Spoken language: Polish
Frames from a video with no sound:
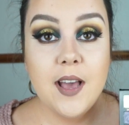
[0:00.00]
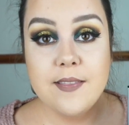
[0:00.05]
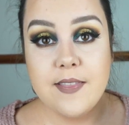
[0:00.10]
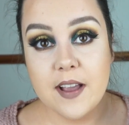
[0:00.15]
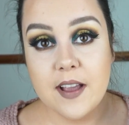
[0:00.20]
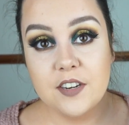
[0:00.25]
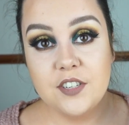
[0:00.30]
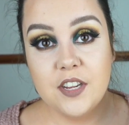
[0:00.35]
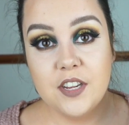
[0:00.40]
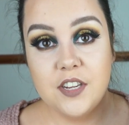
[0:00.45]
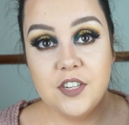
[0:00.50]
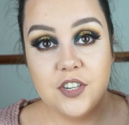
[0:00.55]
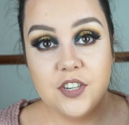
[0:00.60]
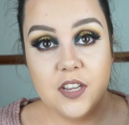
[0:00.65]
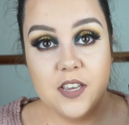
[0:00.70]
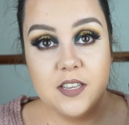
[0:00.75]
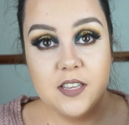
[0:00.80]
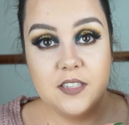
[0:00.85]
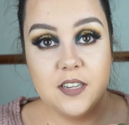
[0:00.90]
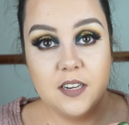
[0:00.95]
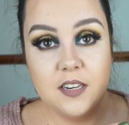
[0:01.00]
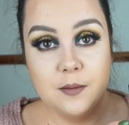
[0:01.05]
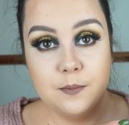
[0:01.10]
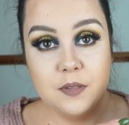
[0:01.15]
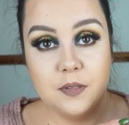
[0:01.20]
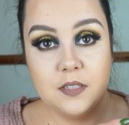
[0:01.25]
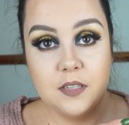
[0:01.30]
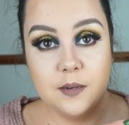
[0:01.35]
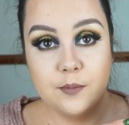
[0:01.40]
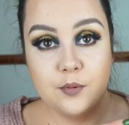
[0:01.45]
Także jeżeli
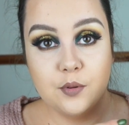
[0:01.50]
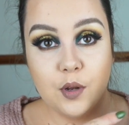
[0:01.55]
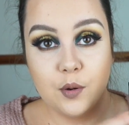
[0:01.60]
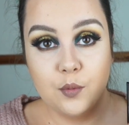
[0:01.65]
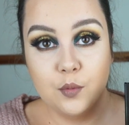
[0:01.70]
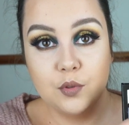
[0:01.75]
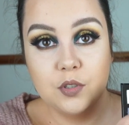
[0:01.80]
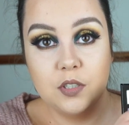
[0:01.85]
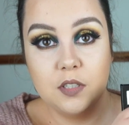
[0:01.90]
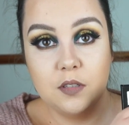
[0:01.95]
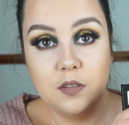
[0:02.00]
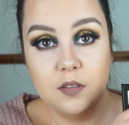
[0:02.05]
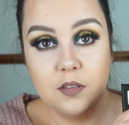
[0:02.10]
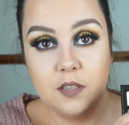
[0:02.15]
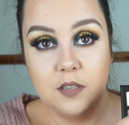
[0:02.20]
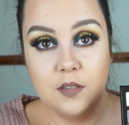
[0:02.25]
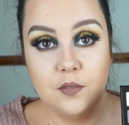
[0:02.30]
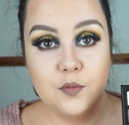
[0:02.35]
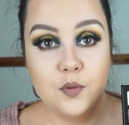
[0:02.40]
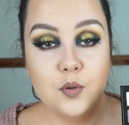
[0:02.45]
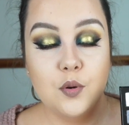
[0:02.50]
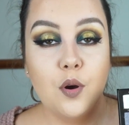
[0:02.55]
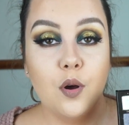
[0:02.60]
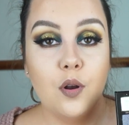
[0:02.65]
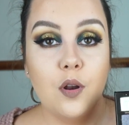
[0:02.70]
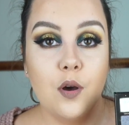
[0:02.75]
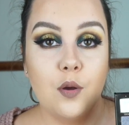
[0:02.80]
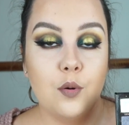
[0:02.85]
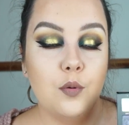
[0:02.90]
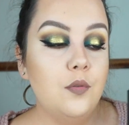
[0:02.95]
chcielibyście na przykład użyć tych dwóch
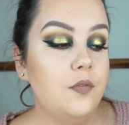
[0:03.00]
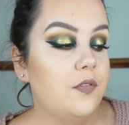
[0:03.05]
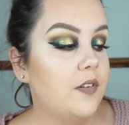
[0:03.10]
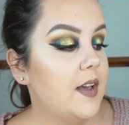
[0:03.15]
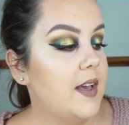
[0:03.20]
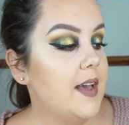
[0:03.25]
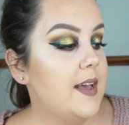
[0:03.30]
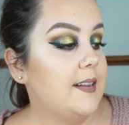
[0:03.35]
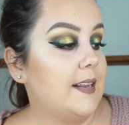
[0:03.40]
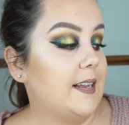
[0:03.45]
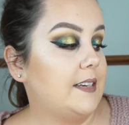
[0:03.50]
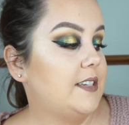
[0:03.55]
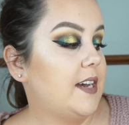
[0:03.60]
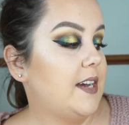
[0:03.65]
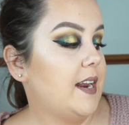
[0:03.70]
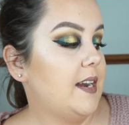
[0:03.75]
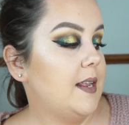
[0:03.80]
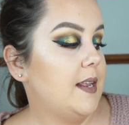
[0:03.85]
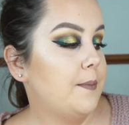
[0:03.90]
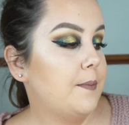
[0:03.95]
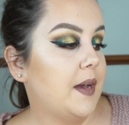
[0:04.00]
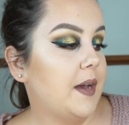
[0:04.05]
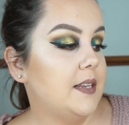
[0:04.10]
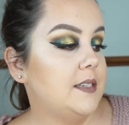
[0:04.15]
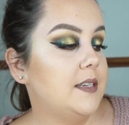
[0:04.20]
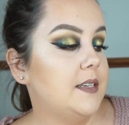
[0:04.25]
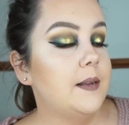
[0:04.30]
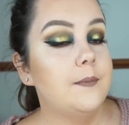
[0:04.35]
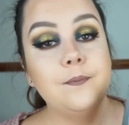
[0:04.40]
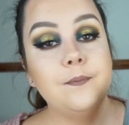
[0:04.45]
kolorów na czarnej
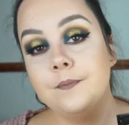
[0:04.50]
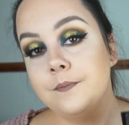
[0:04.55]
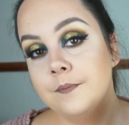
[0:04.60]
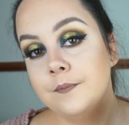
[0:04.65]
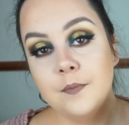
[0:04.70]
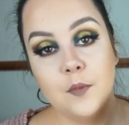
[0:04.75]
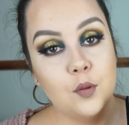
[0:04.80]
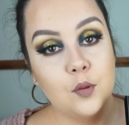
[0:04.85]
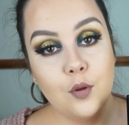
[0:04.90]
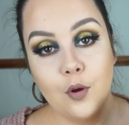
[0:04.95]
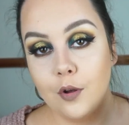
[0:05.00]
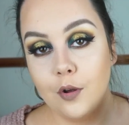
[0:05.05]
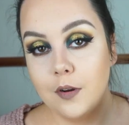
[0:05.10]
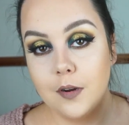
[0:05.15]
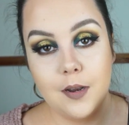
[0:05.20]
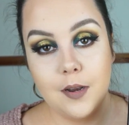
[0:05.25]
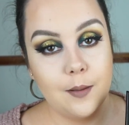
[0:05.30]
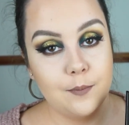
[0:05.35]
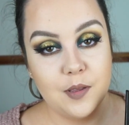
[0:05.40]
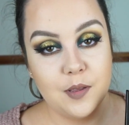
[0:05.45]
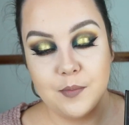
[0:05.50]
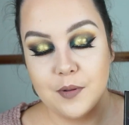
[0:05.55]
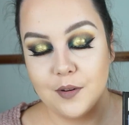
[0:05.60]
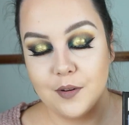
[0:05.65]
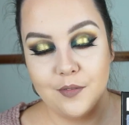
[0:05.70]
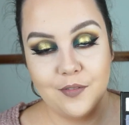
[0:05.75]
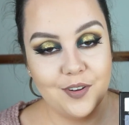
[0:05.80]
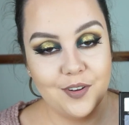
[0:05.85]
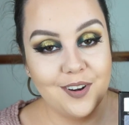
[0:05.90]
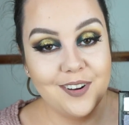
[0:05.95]
bazie, no to one dla mnie będą
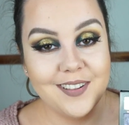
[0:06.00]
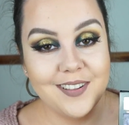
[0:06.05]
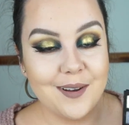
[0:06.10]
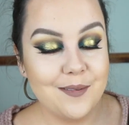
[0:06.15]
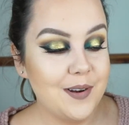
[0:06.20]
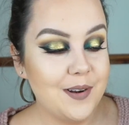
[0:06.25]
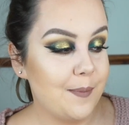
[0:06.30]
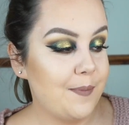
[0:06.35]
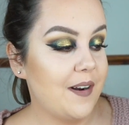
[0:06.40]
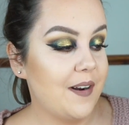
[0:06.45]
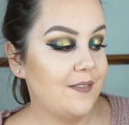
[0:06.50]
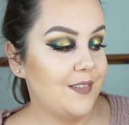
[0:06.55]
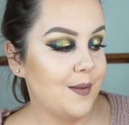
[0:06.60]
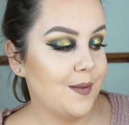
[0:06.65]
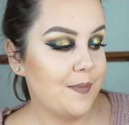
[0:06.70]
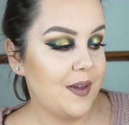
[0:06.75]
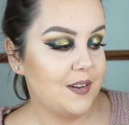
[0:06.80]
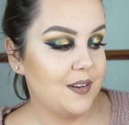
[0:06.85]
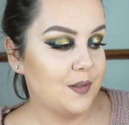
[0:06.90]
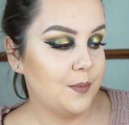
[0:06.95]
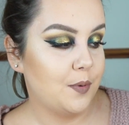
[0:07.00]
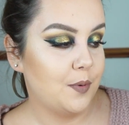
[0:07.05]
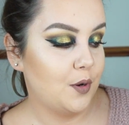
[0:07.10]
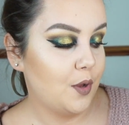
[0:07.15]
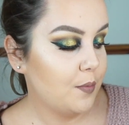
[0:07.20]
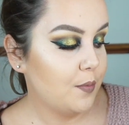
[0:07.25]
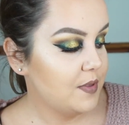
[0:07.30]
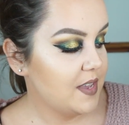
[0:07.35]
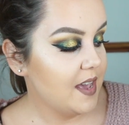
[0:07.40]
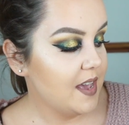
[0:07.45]
wyglądały naprawdę bardzo
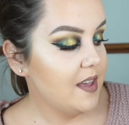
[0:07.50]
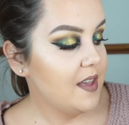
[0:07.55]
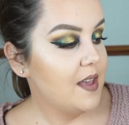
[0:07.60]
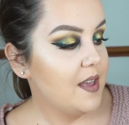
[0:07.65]
podobnie,